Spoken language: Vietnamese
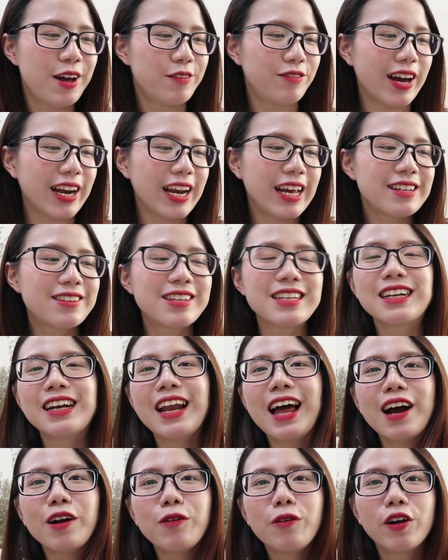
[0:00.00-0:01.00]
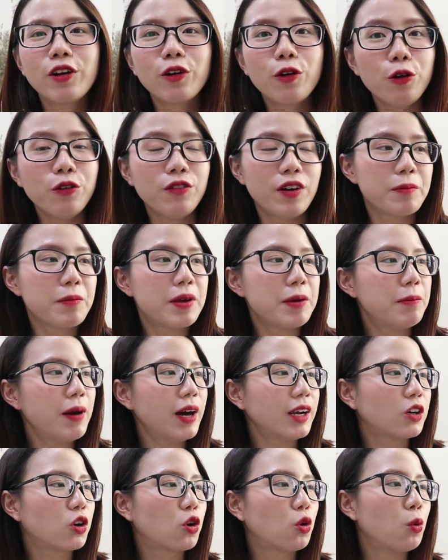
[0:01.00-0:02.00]
Và đấy chính là cuốn Khu vườn bí
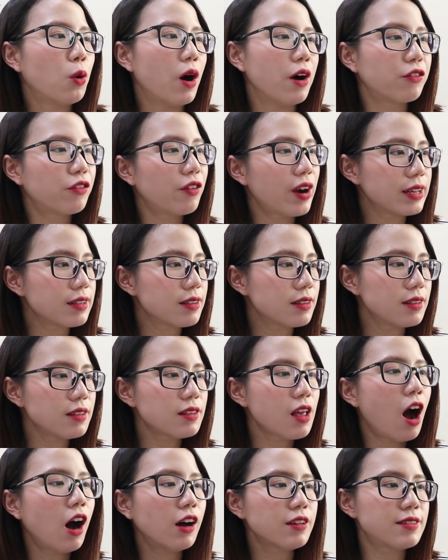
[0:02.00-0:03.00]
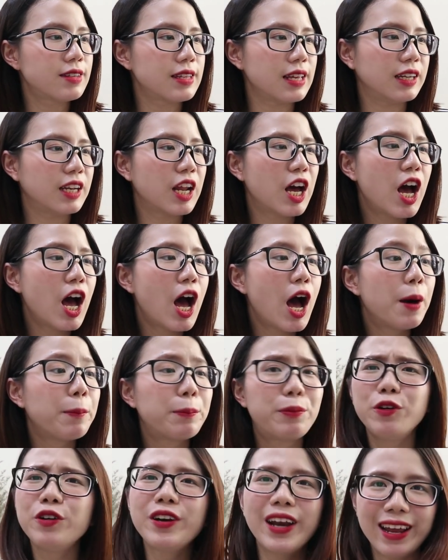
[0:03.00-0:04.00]
mật của Frances Hodgson
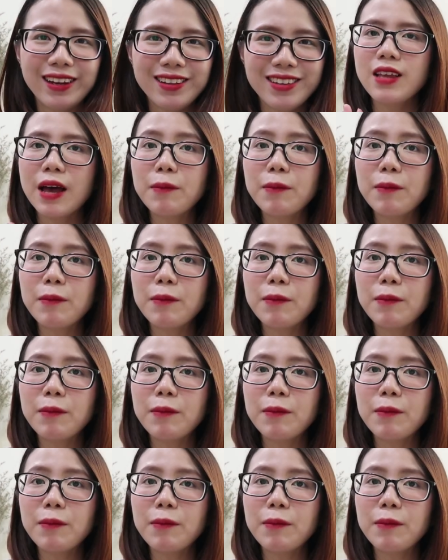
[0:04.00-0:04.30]
Burnett.